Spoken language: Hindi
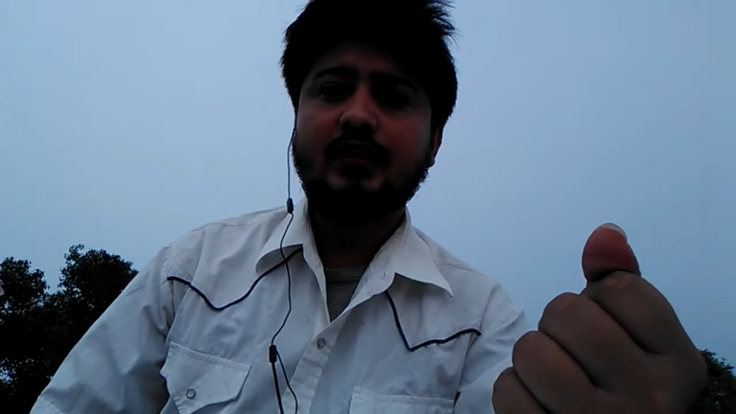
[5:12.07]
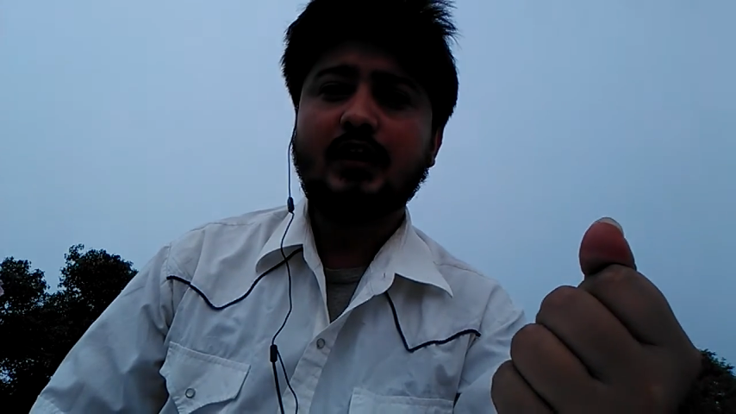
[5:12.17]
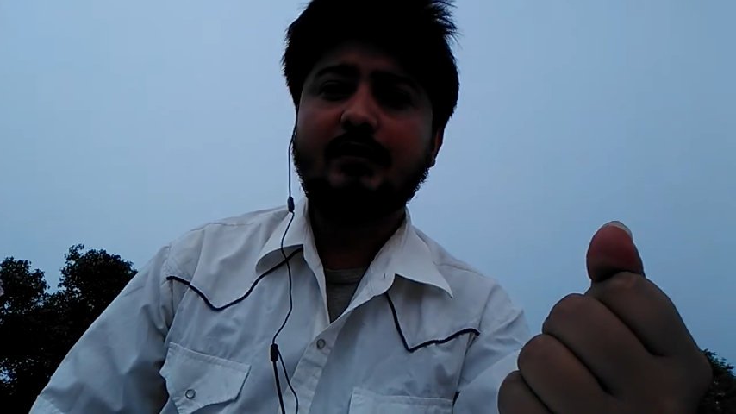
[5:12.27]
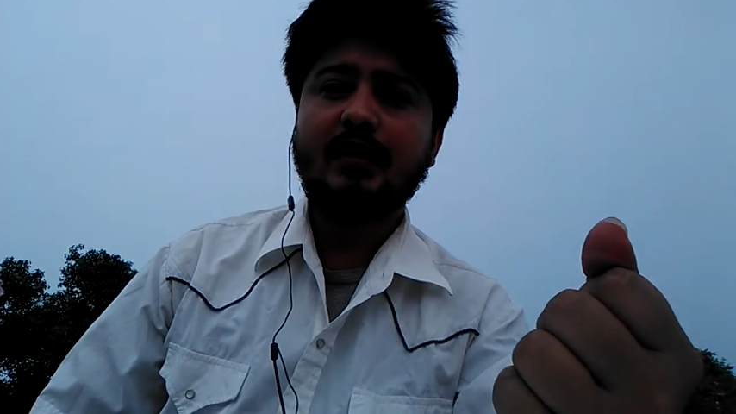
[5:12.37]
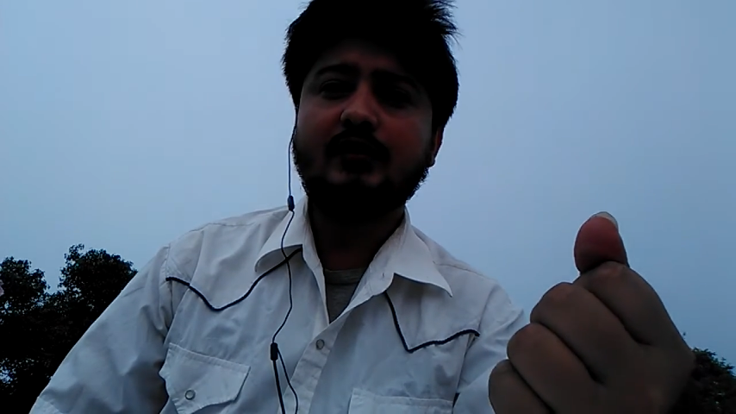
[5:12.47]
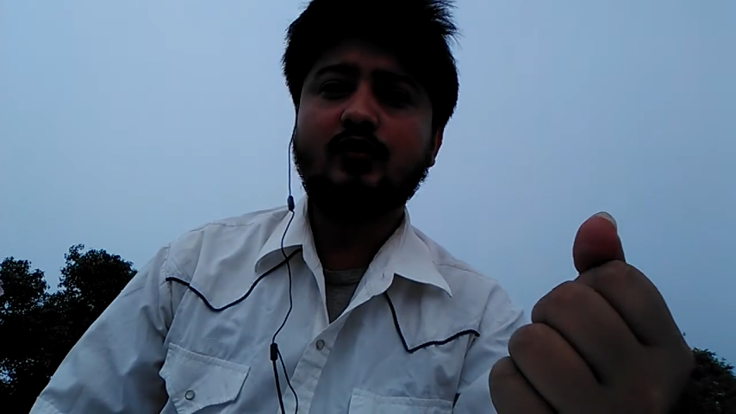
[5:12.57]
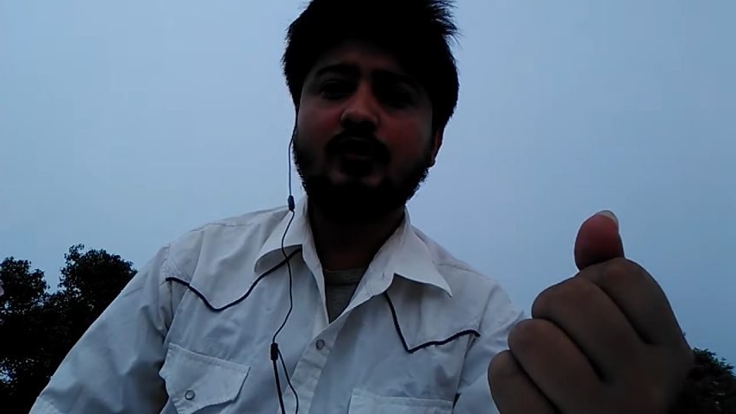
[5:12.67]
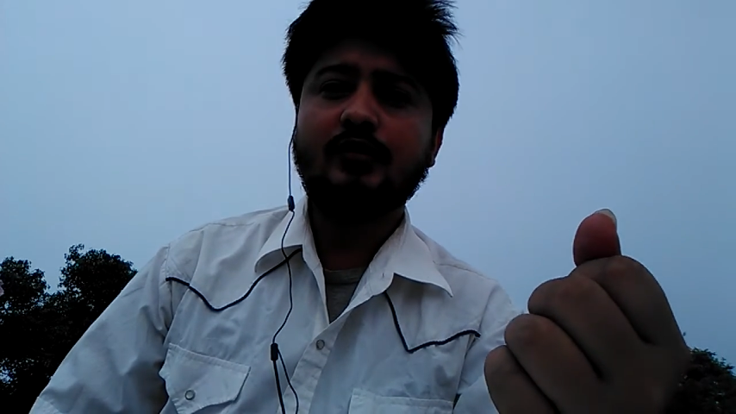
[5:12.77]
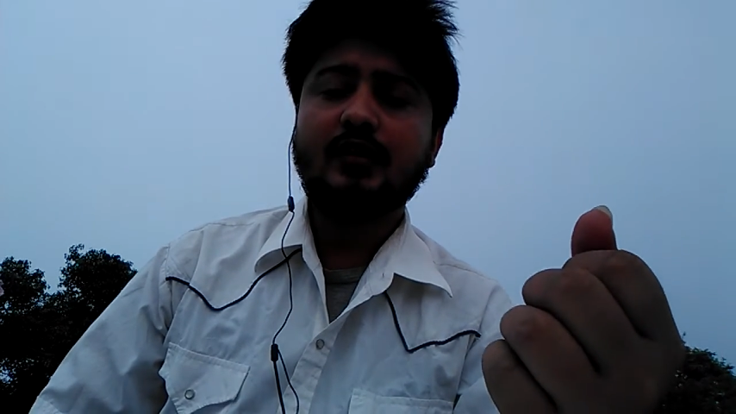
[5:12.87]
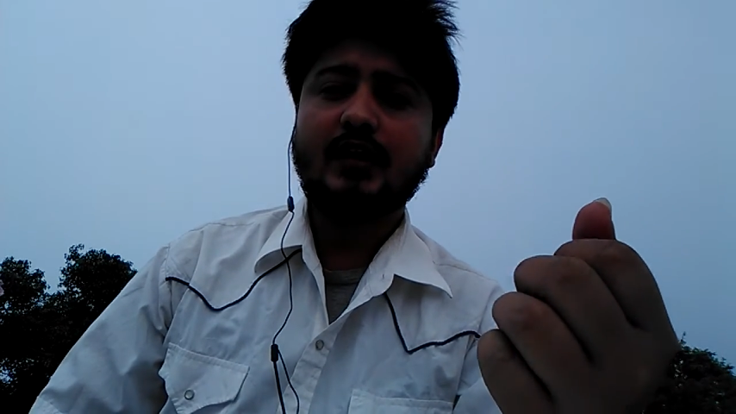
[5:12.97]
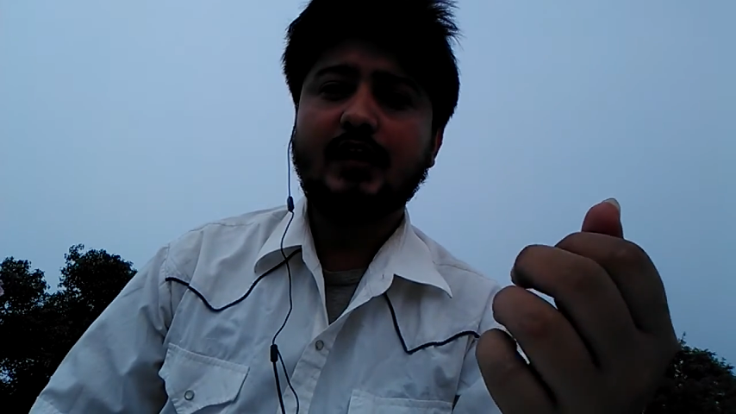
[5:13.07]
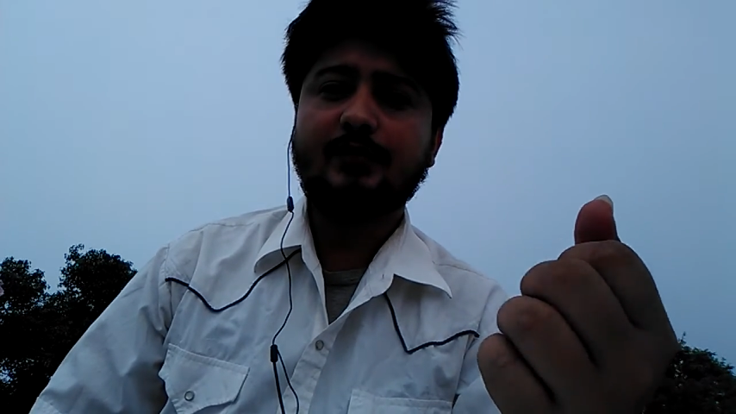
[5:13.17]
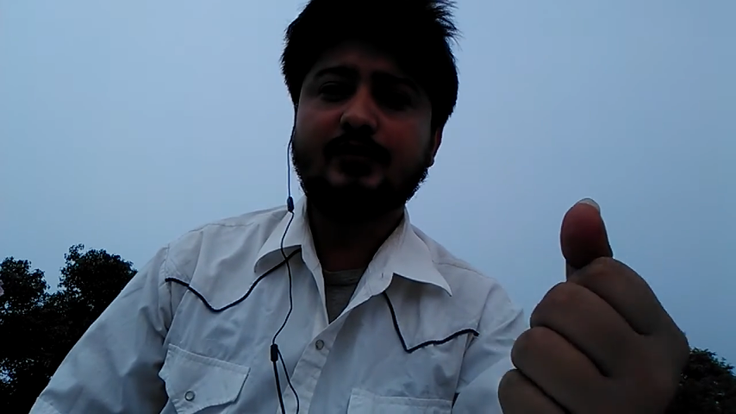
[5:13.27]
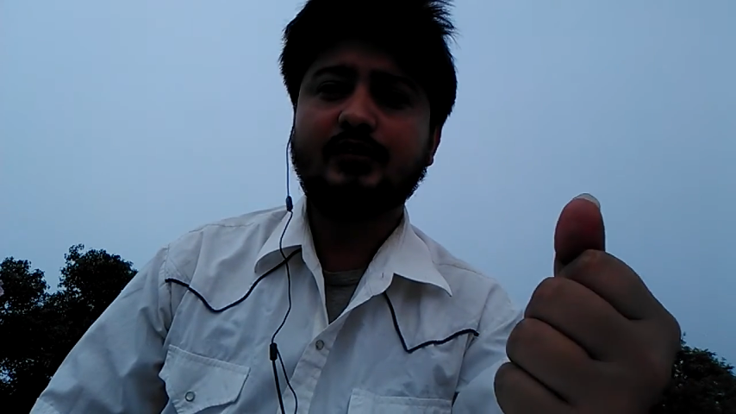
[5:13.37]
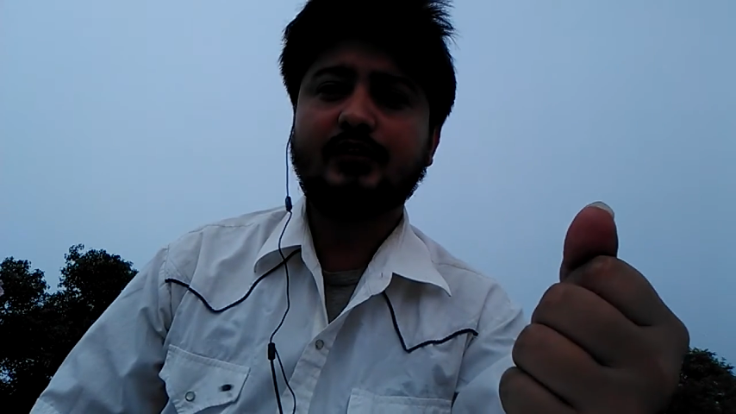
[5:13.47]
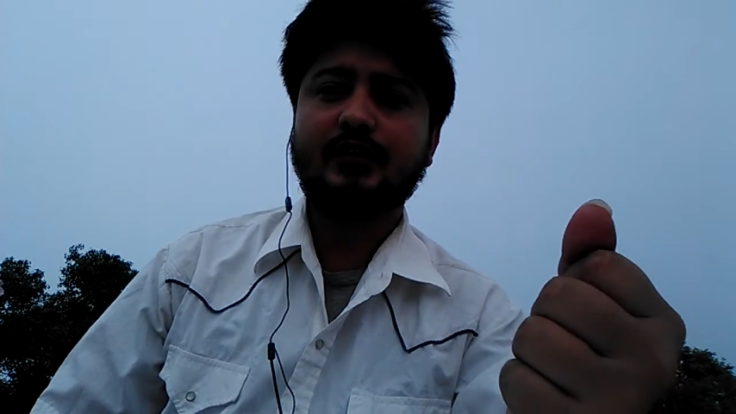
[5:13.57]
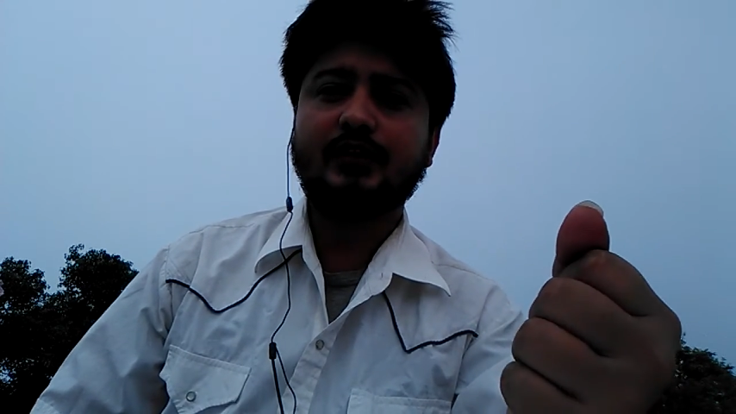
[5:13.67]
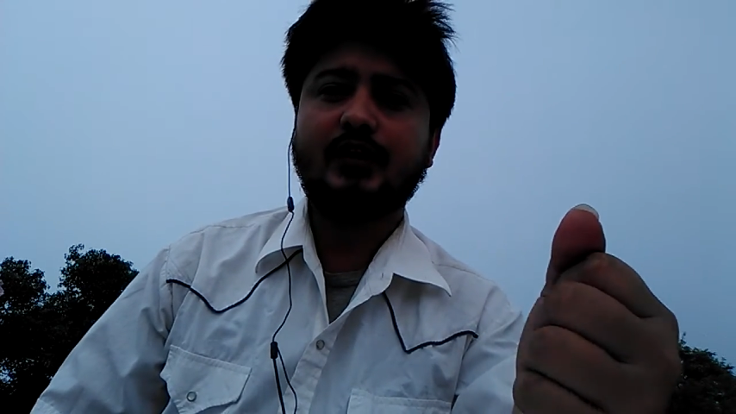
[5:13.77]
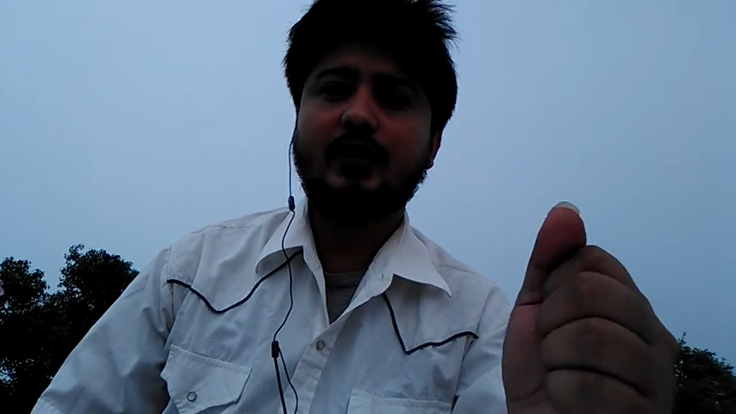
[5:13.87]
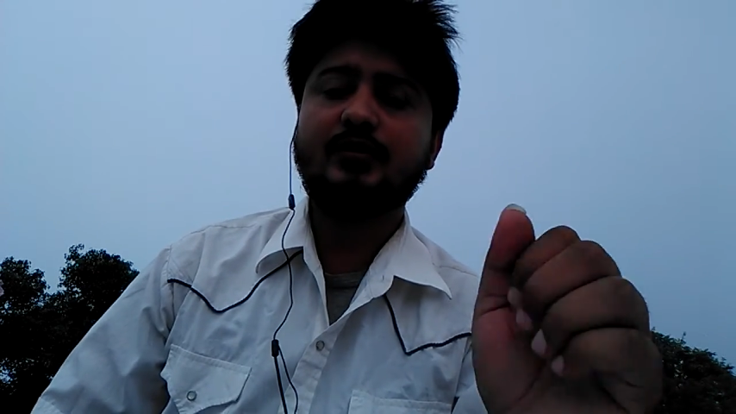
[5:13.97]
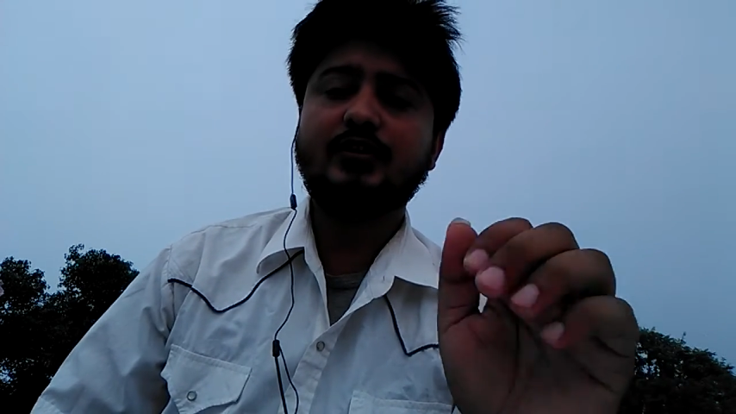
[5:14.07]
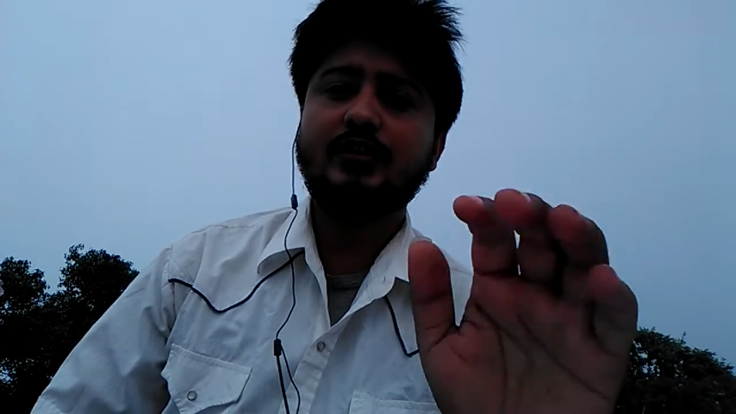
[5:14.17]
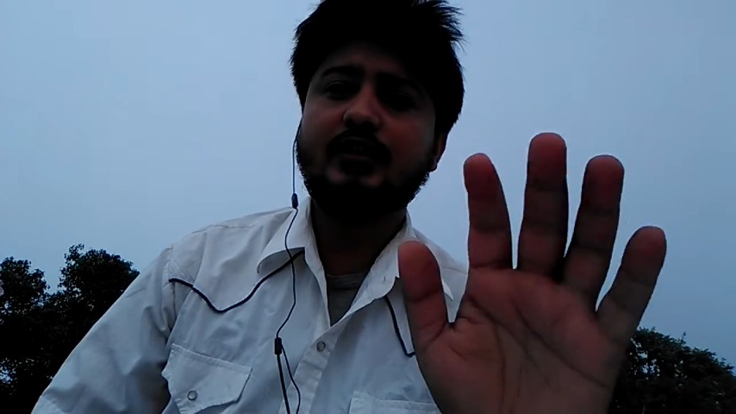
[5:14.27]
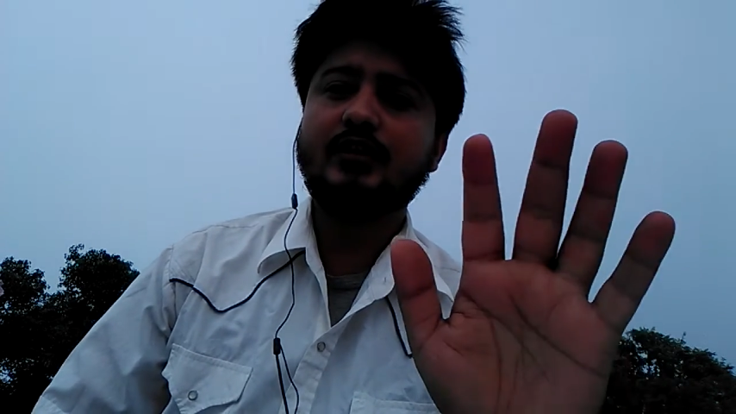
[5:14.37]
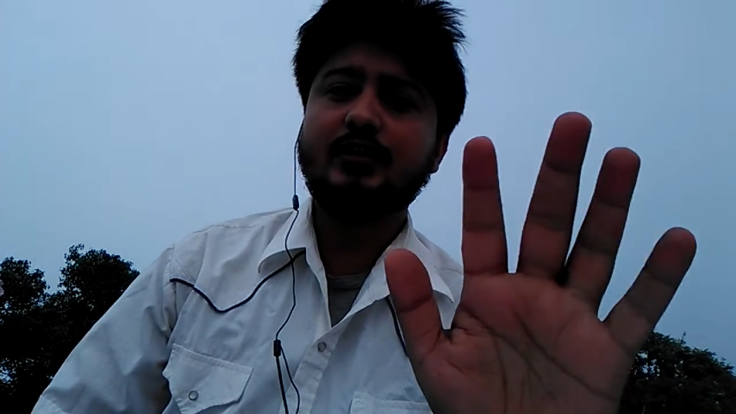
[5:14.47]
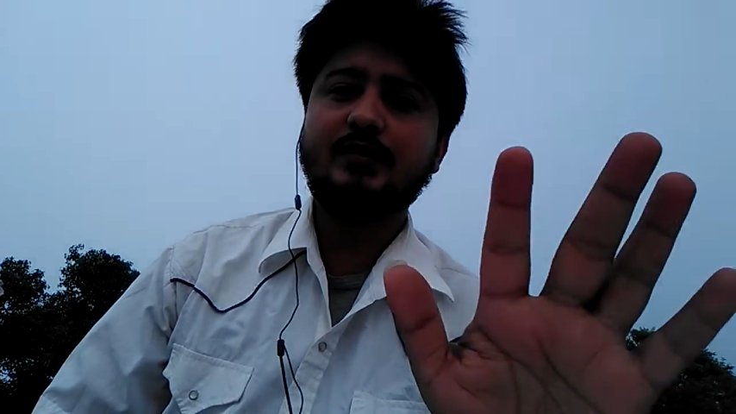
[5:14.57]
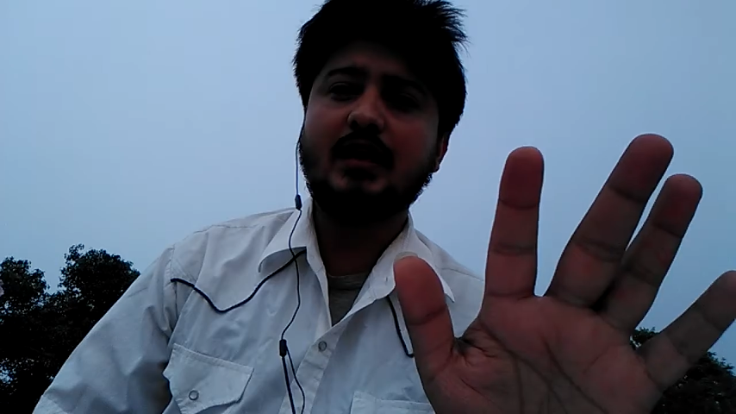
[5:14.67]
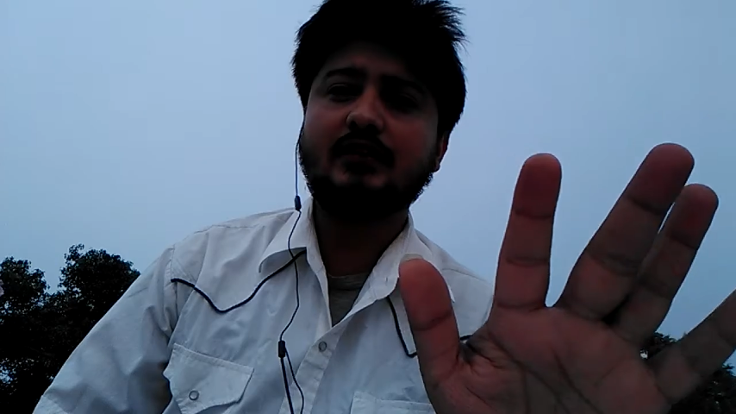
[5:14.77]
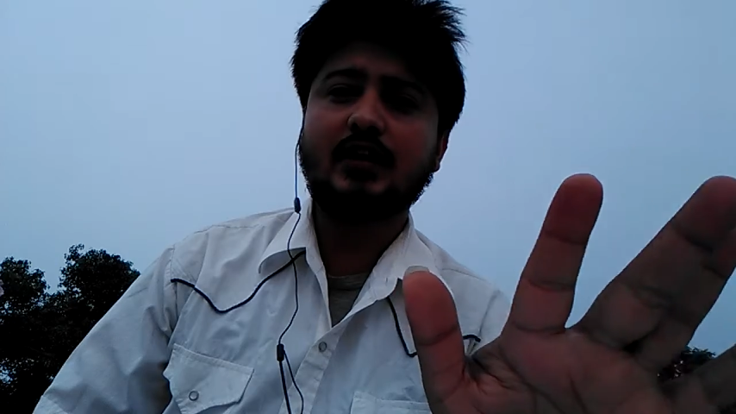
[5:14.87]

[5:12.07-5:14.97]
कमाई को खाना पसंद करते हैं हम किसी के देश पे आज